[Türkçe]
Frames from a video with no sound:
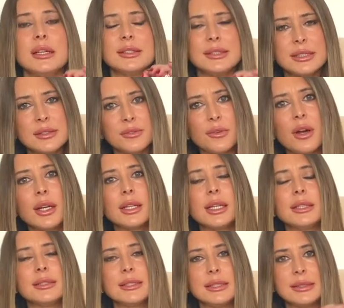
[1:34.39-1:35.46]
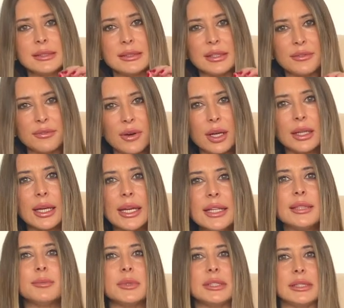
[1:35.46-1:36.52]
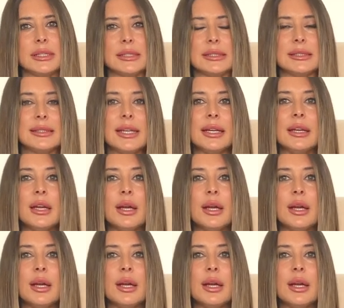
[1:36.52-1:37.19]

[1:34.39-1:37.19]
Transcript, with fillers: Siz fark etseniz de fark etmeseniz de